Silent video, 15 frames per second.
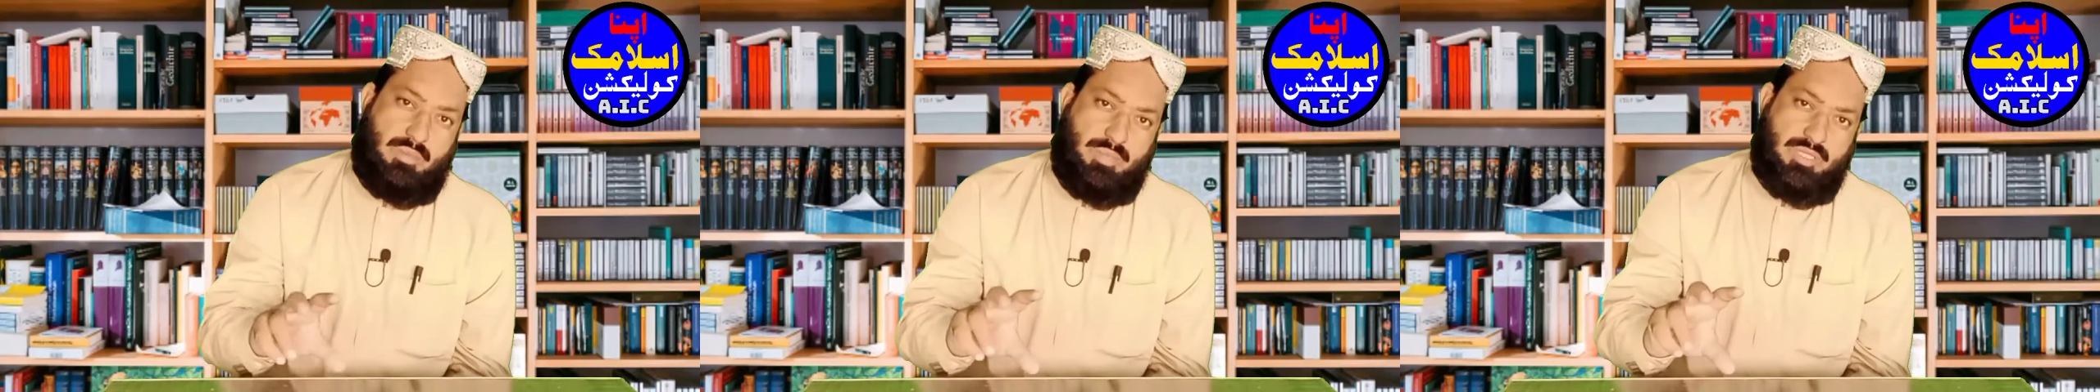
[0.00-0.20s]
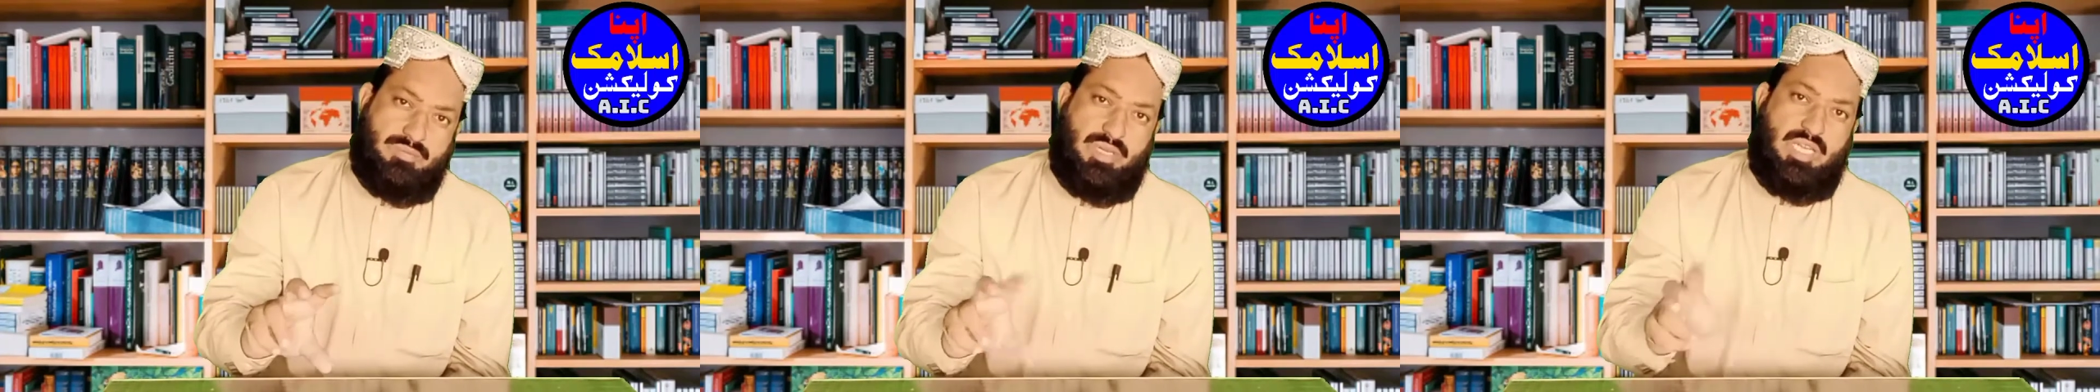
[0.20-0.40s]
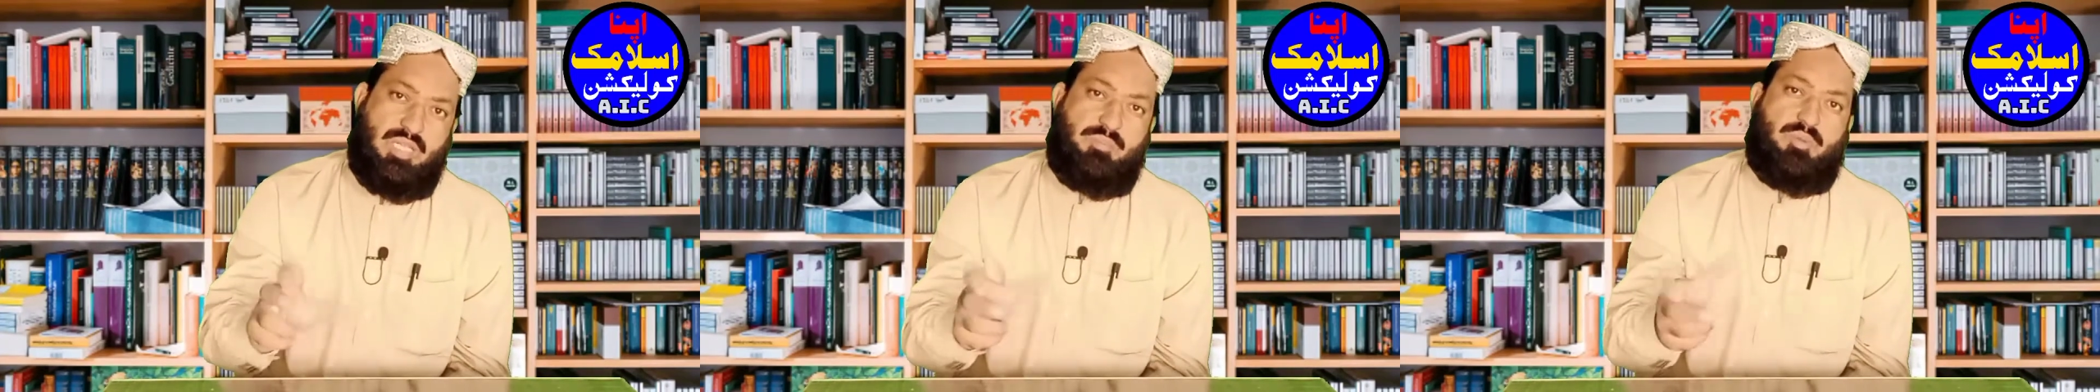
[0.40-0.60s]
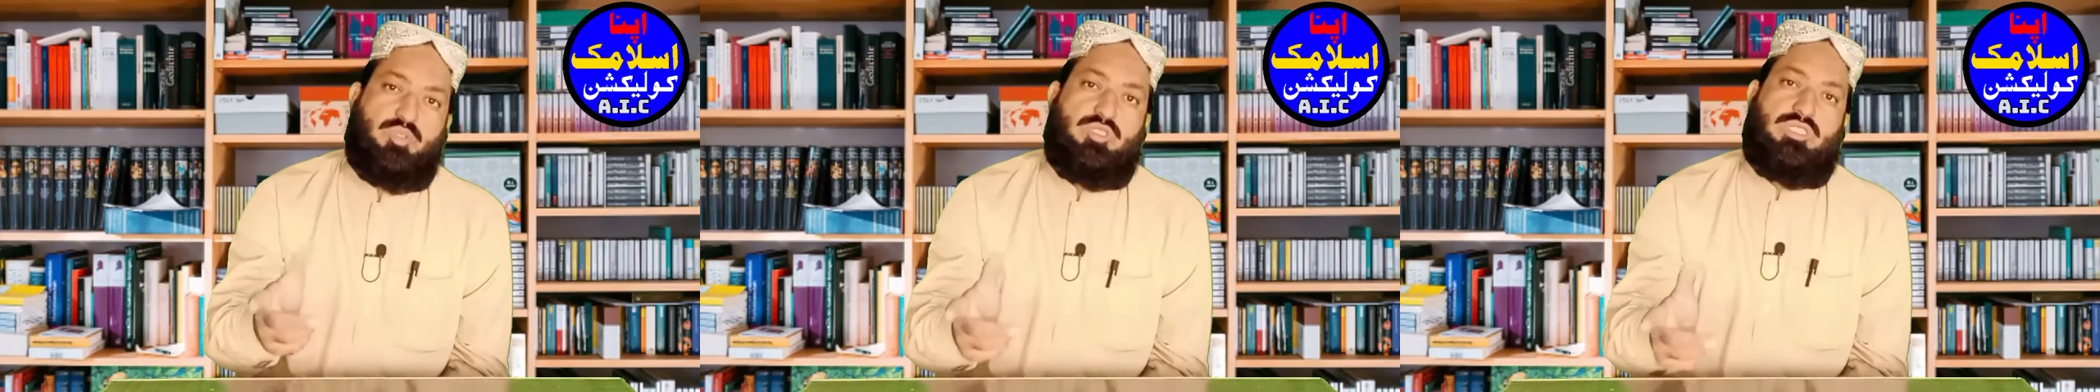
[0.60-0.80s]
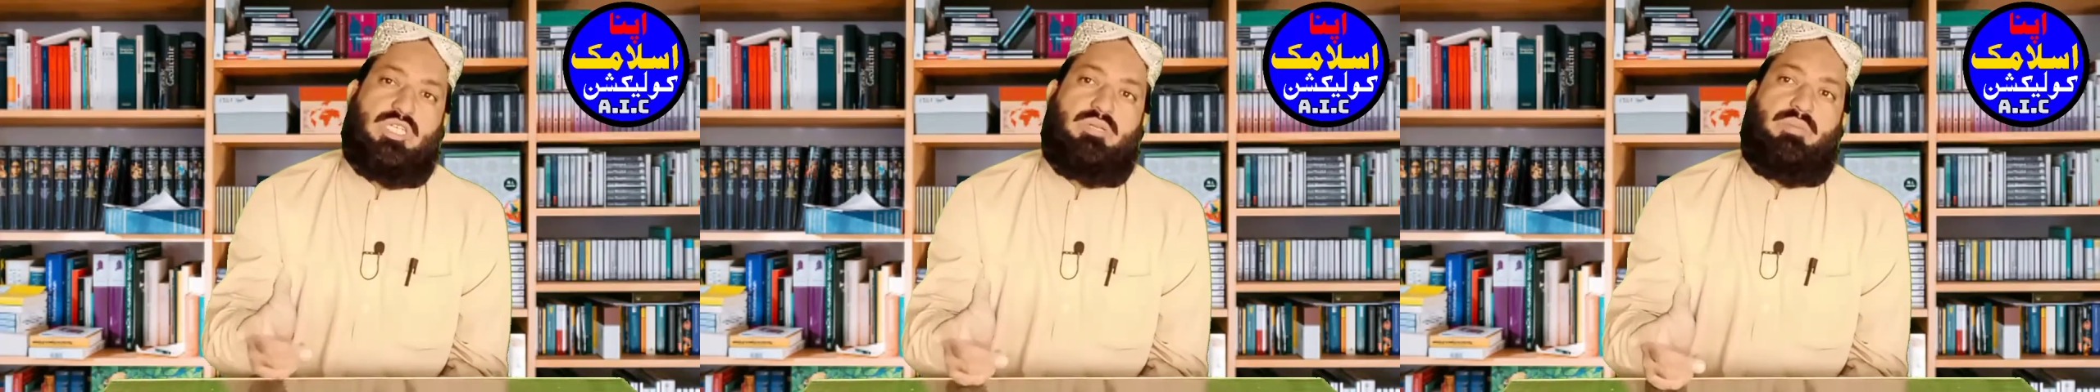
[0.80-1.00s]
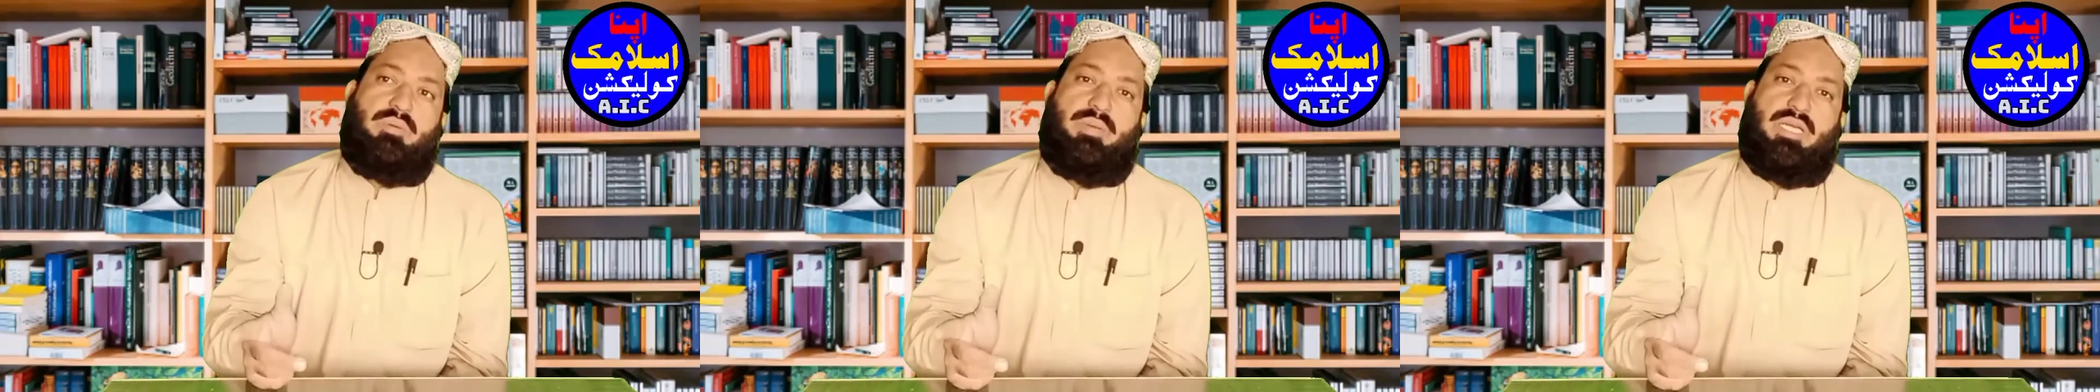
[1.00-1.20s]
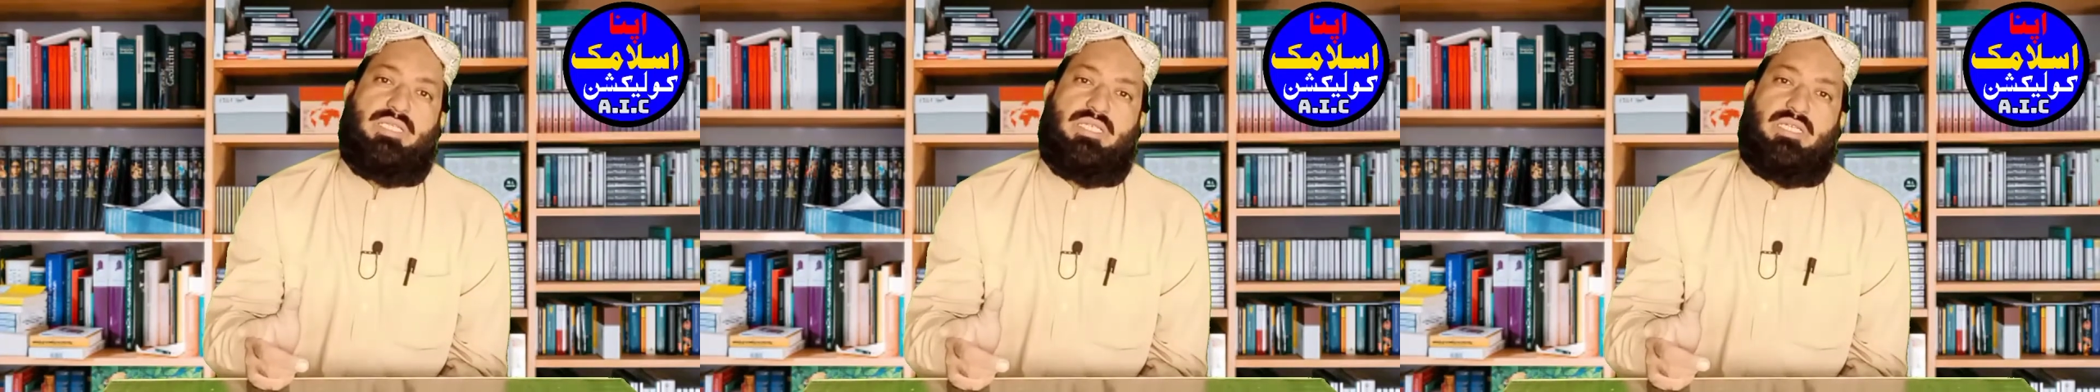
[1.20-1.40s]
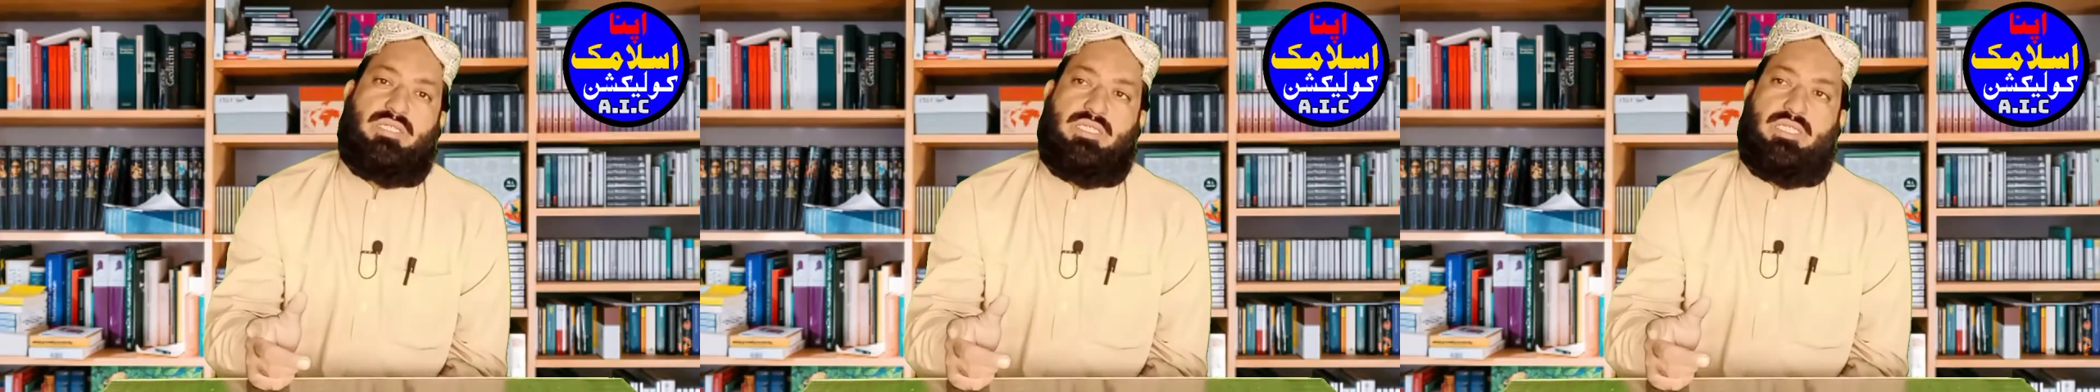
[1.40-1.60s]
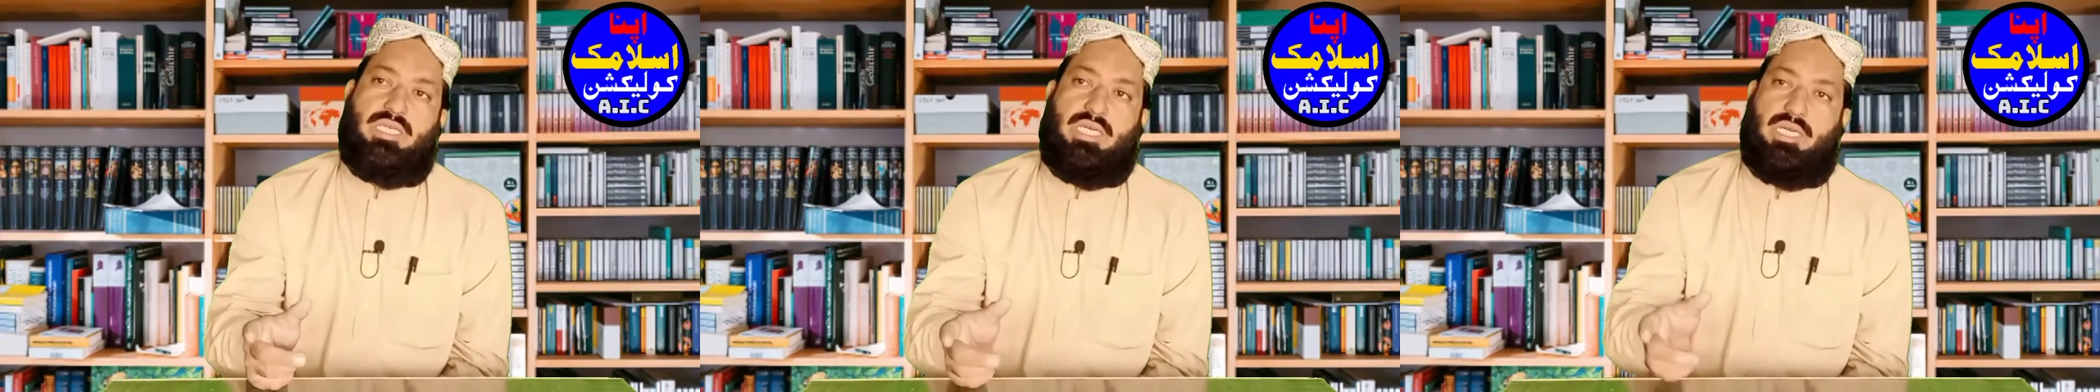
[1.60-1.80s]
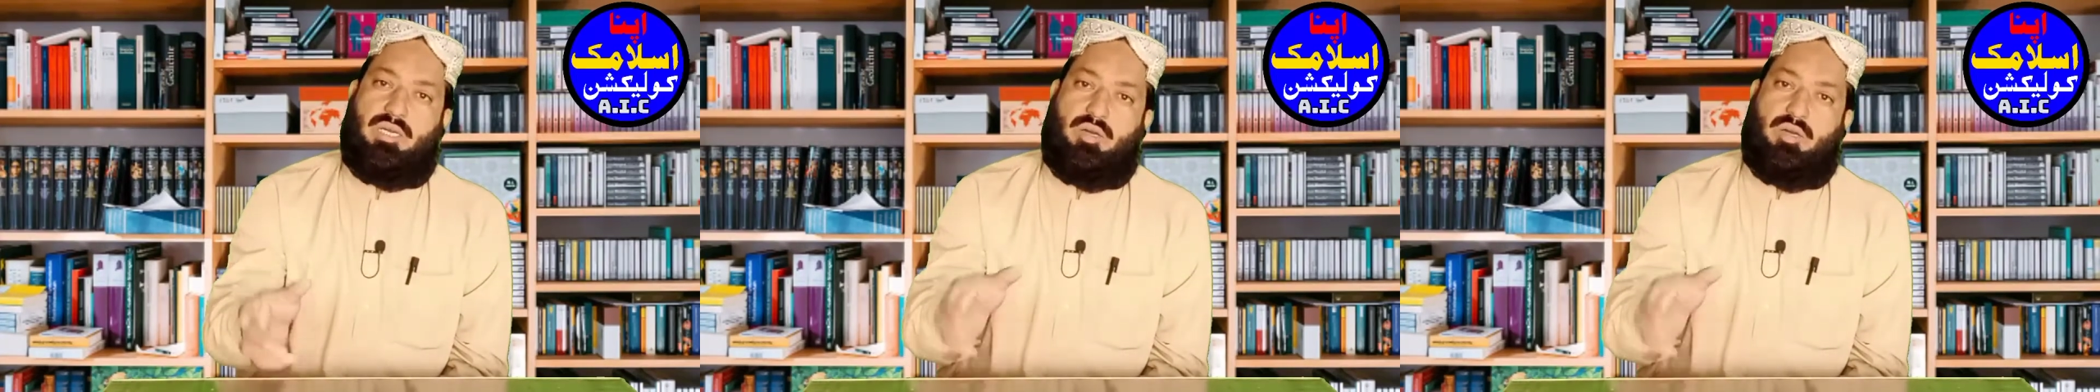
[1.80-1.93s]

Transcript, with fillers: कब्ज़ वाली पोजीशन भी बन जाती है